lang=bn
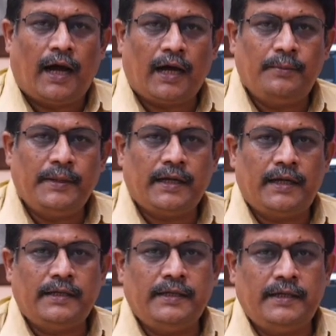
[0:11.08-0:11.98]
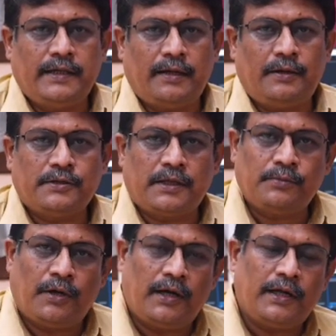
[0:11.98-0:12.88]
আগামীকালে দিনটা অর্থাৎ
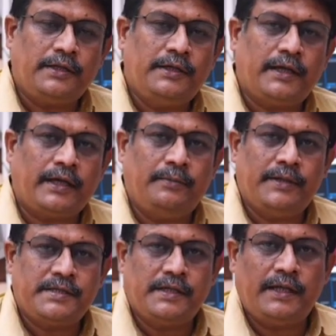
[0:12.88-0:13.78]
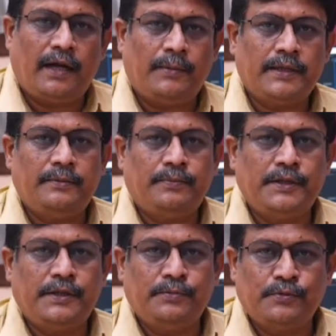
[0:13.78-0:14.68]
মহালয়া দিনটাকে বেছে নিয়ে আমাদের
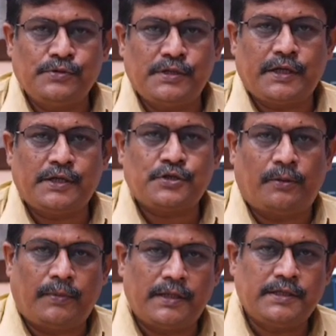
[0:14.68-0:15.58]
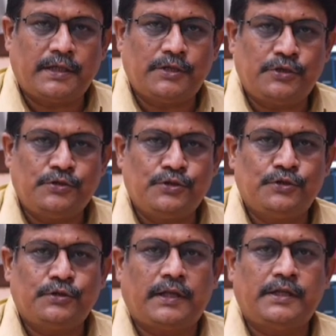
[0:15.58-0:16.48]
পিতৃপুরুষদেরকে সম্মান জানানোর
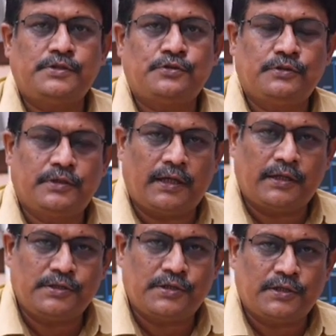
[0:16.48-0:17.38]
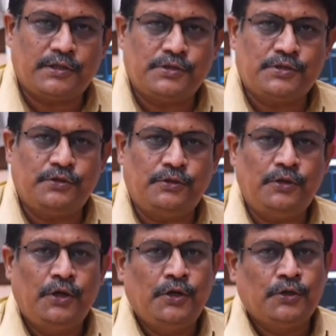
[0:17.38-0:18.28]
জন্য তাদের শ্রদ্ধার্ঘ জানানোর জন্য
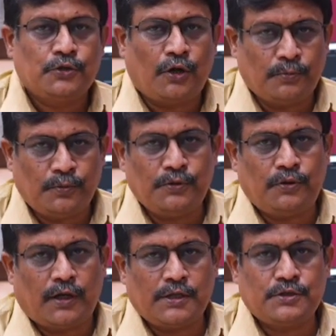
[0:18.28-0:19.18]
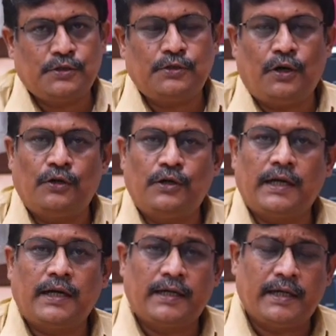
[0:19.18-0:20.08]
তর্পণ করার জন্য
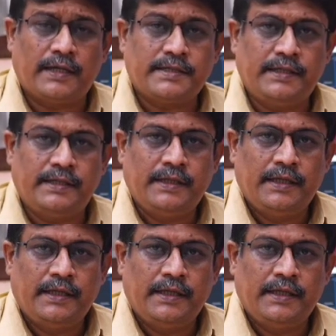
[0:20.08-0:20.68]
গঙ্গার ঘাটে আসি